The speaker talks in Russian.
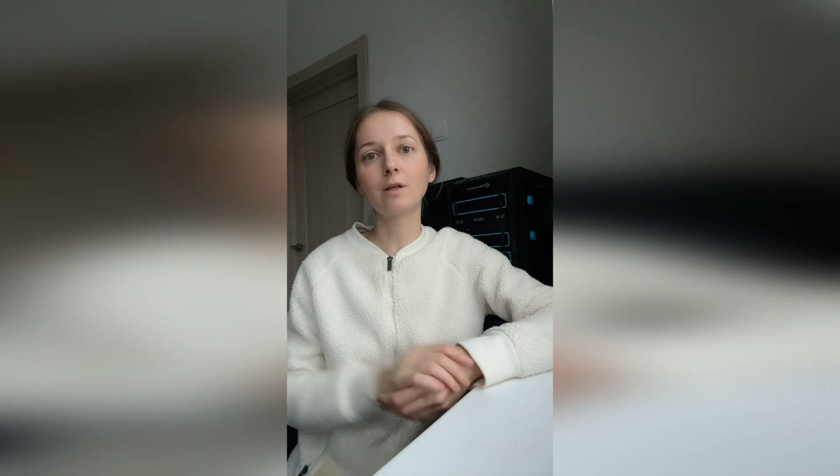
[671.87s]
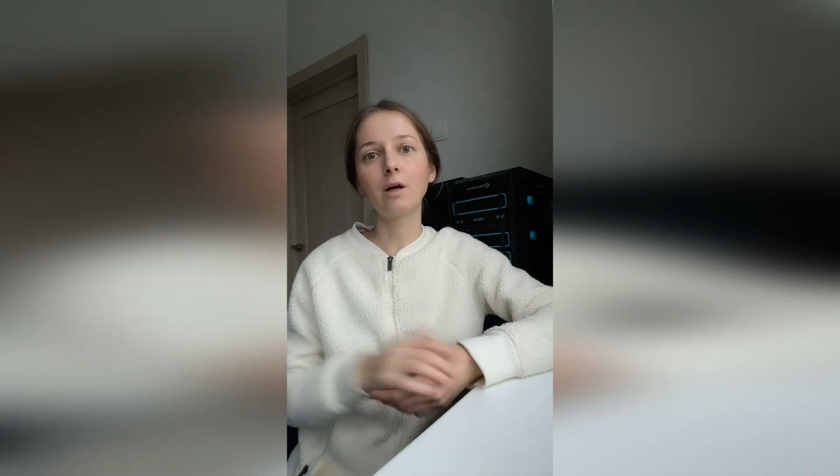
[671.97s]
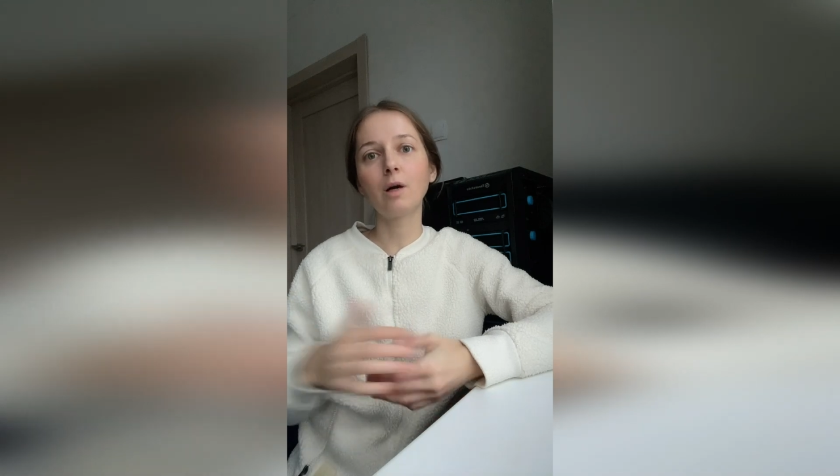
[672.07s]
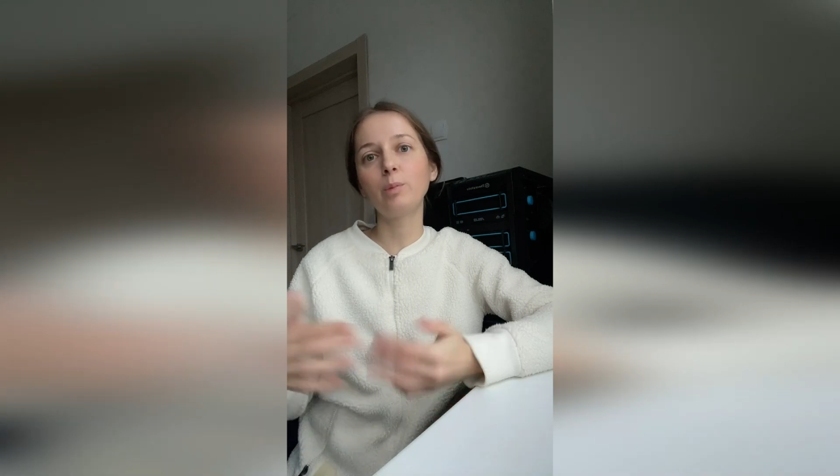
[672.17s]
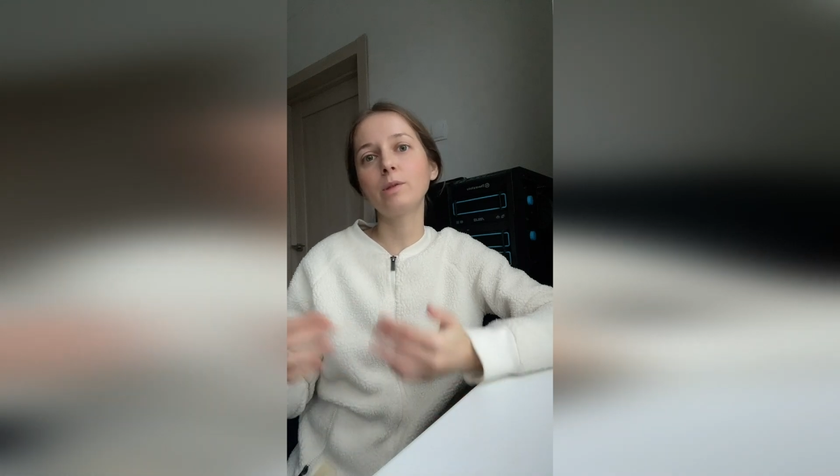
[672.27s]

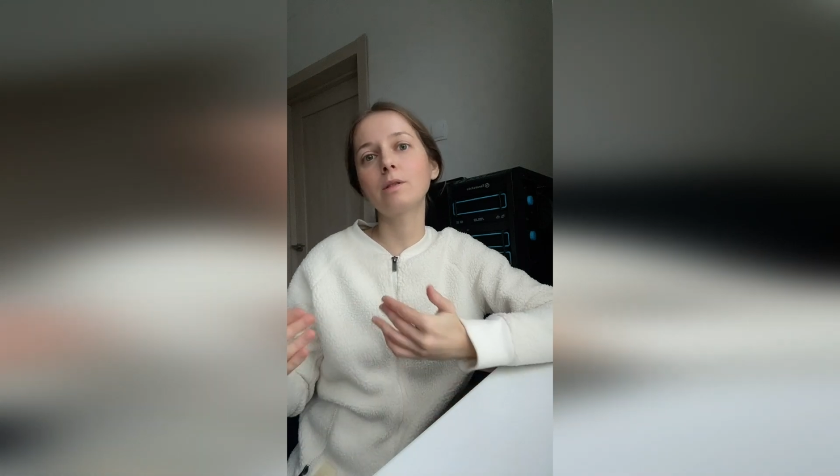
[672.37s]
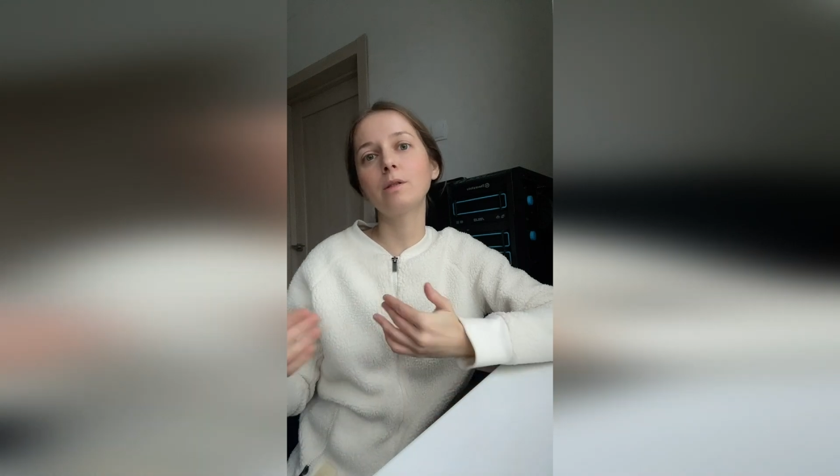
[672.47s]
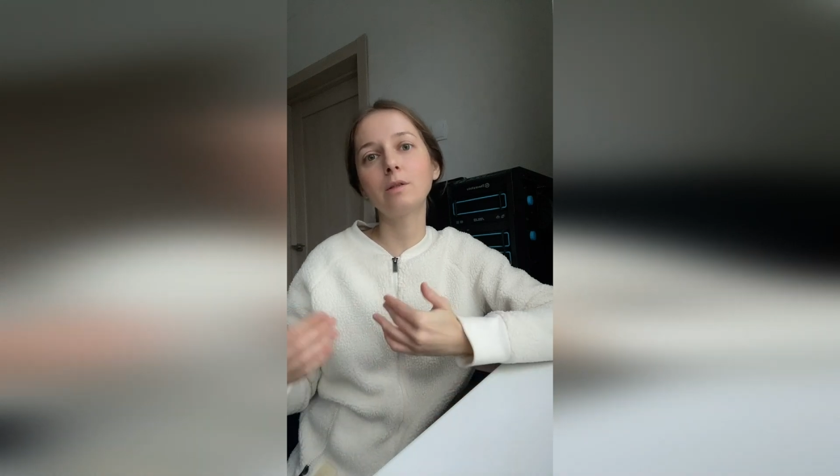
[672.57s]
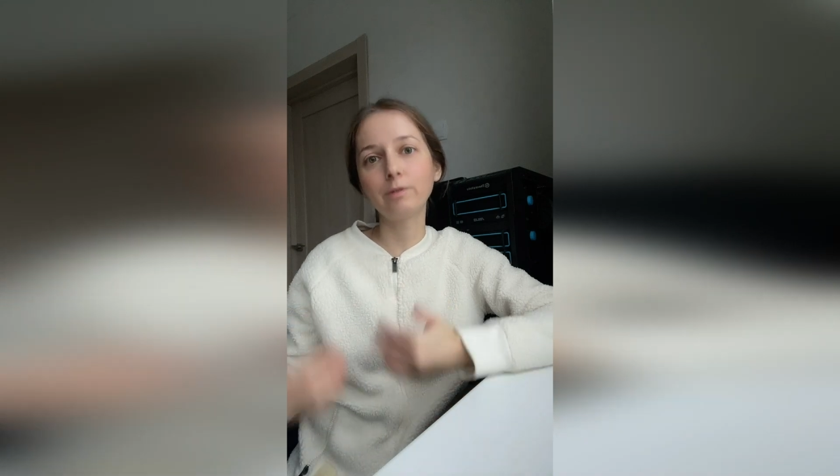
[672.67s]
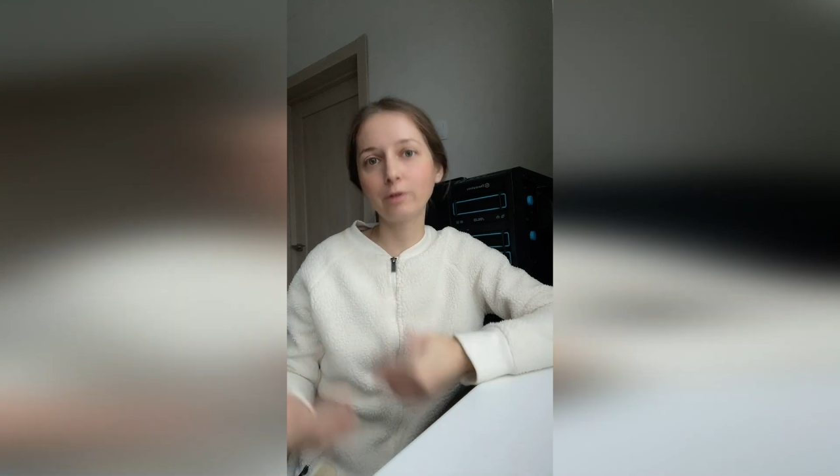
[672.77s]
как описано
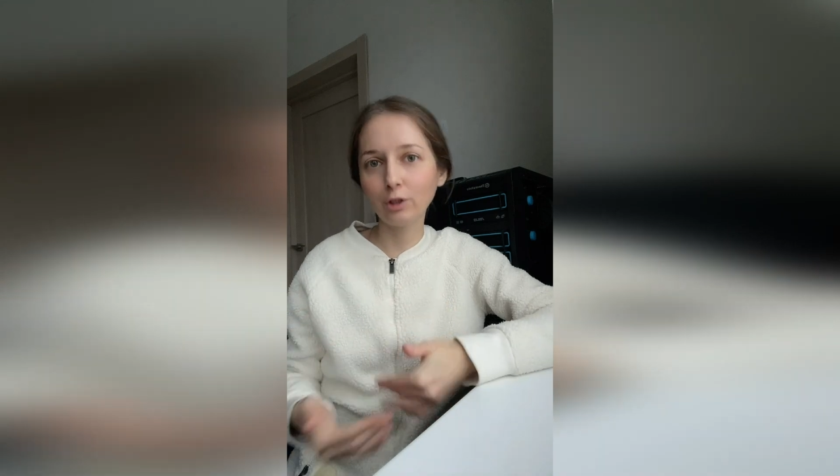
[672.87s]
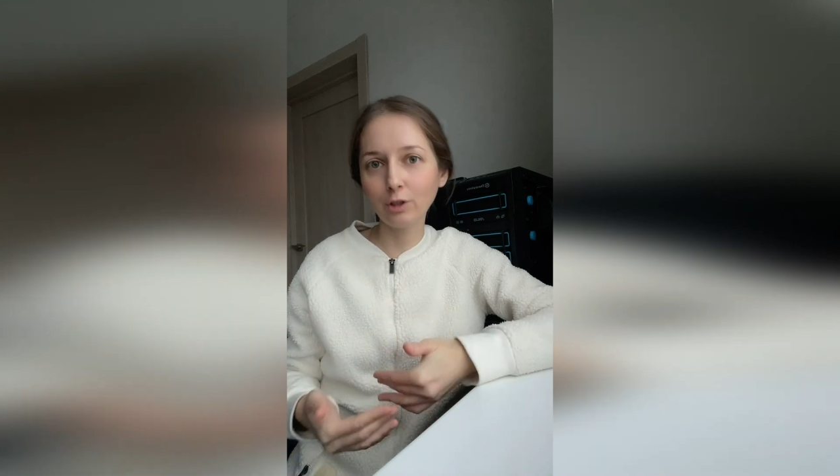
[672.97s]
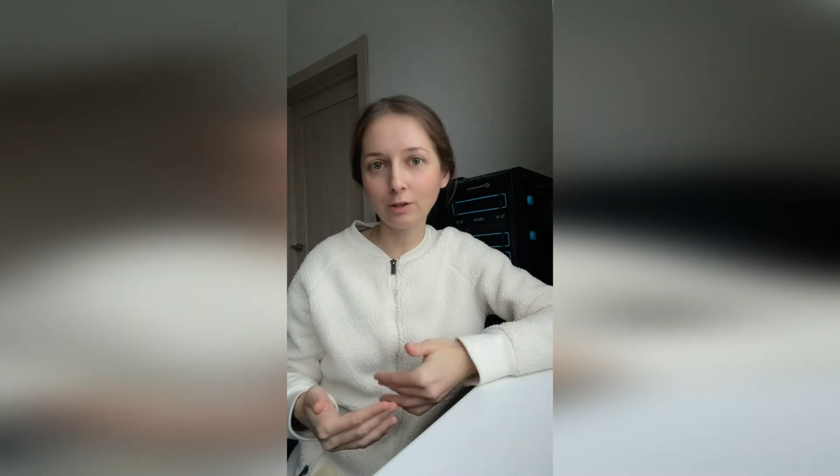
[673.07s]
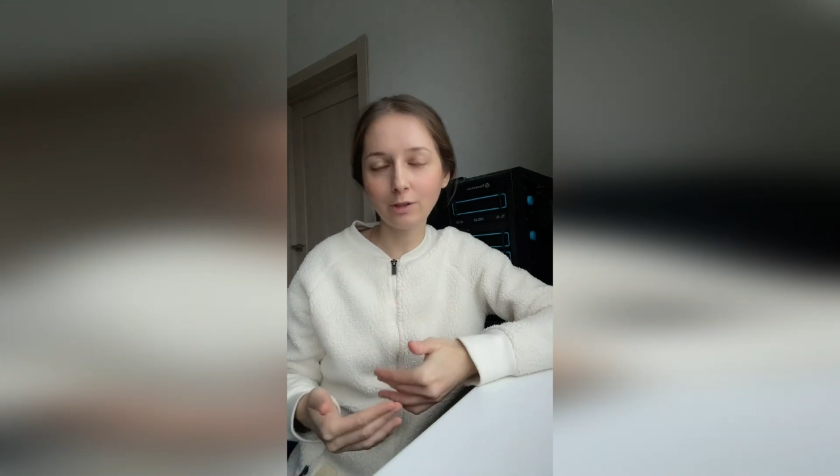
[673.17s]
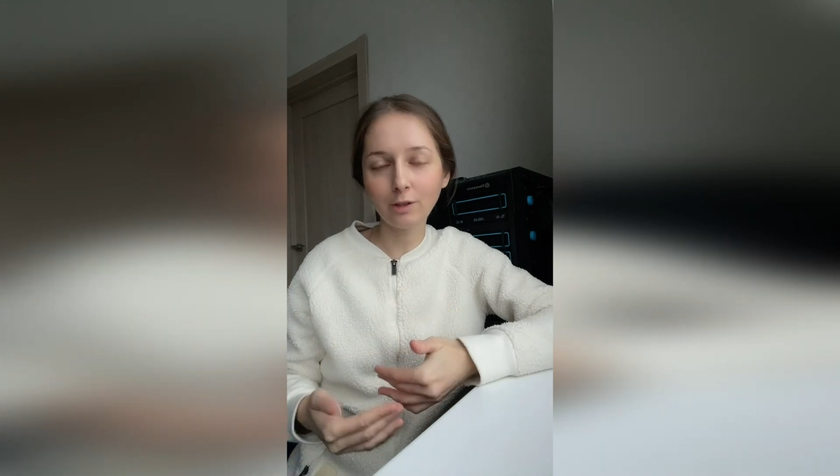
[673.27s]
это в книге,